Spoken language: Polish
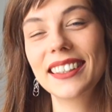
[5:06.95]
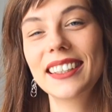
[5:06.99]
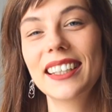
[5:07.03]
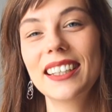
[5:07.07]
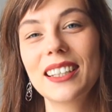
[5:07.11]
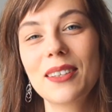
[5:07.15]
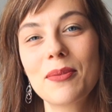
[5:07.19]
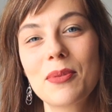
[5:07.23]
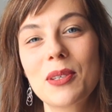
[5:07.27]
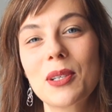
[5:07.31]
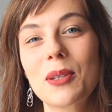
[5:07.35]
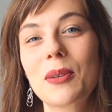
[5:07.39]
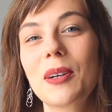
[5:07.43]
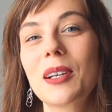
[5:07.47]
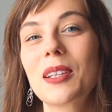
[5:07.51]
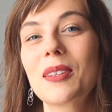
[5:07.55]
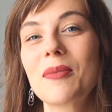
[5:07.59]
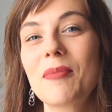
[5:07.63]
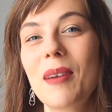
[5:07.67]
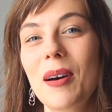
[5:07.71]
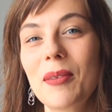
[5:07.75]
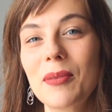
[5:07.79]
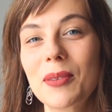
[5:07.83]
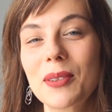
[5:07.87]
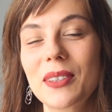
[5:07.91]
Ja na przykład
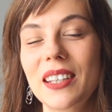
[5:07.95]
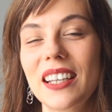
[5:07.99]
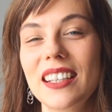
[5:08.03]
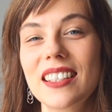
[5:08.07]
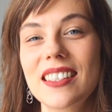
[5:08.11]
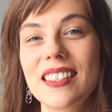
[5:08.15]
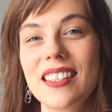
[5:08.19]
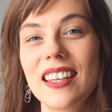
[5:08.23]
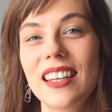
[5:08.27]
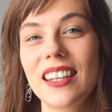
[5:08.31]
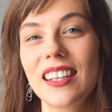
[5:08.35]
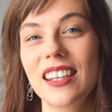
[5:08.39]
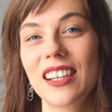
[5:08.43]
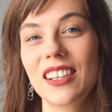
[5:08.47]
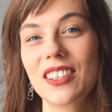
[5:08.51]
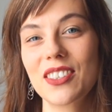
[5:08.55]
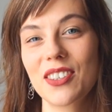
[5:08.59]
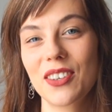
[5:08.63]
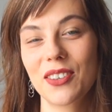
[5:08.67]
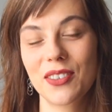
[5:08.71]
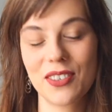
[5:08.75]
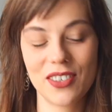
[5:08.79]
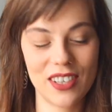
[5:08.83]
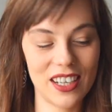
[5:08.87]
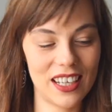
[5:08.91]
mam tutaj serię
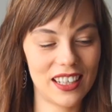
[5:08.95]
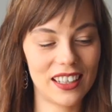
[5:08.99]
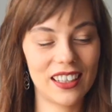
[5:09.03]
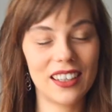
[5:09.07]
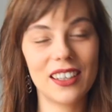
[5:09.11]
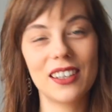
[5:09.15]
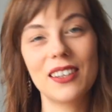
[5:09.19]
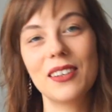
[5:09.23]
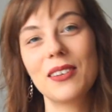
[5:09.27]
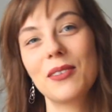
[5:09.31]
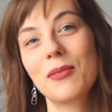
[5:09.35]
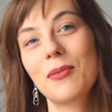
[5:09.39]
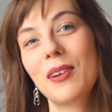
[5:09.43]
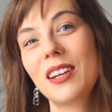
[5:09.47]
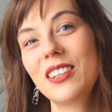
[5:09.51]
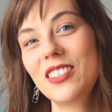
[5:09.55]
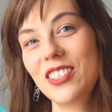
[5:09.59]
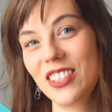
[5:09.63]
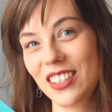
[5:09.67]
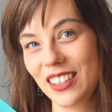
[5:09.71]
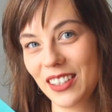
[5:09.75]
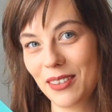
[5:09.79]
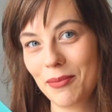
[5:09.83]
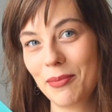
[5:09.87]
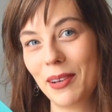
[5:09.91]
książek
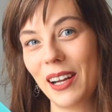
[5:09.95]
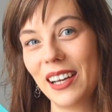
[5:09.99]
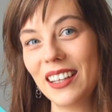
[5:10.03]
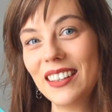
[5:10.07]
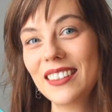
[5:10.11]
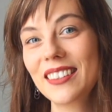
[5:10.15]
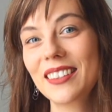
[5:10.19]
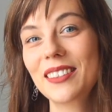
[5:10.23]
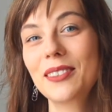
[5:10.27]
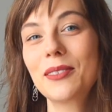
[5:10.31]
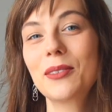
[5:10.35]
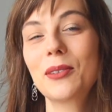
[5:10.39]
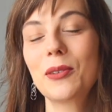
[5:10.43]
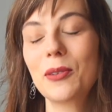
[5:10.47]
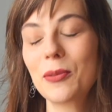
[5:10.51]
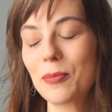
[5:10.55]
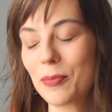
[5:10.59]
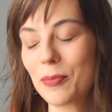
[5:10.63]
Reginy Brett, którą